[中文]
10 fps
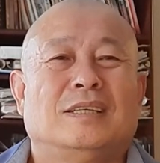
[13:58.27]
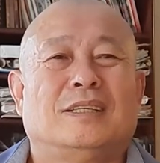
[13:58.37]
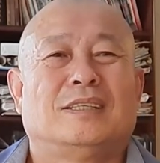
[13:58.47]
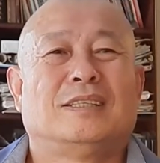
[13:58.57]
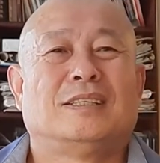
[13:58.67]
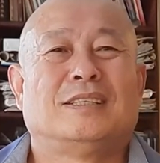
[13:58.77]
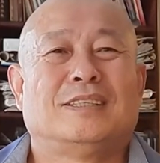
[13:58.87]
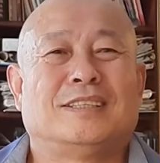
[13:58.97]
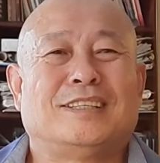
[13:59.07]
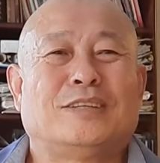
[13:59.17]

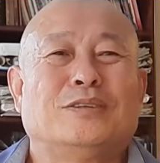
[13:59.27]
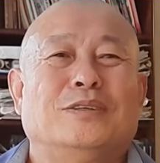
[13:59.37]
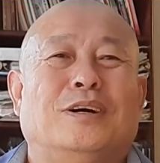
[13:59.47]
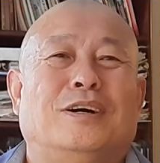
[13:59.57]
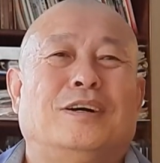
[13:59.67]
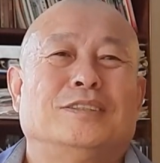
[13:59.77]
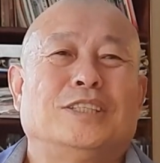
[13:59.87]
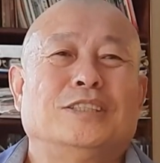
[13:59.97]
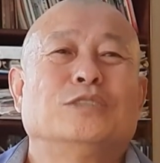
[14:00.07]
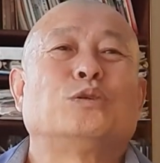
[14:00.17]
嗯，那就要
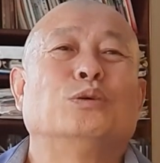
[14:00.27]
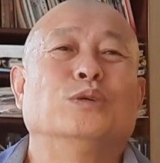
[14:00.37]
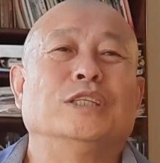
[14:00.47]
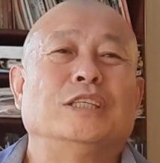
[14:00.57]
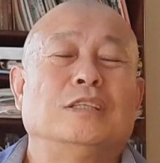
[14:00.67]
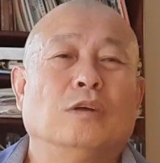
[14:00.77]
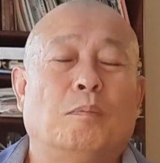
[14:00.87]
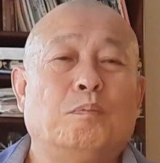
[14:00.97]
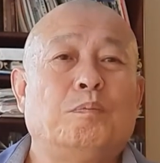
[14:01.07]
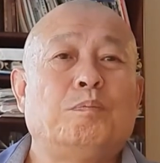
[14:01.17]
进行处理，
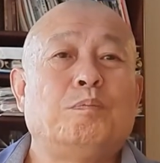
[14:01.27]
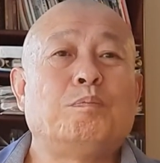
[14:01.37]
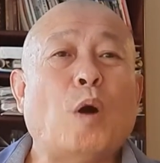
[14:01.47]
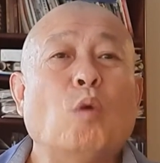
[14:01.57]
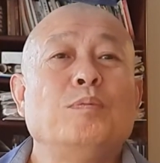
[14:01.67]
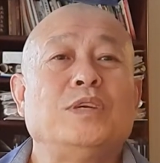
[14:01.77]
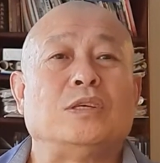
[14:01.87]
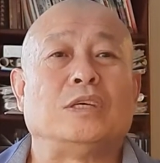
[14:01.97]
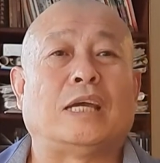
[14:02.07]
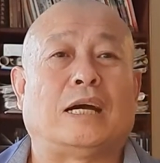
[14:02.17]
要剥
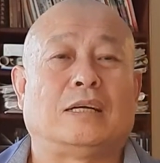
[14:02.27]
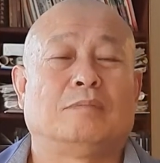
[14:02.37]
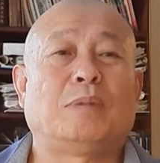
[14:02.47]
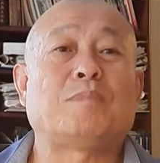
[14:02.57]
皮呀，把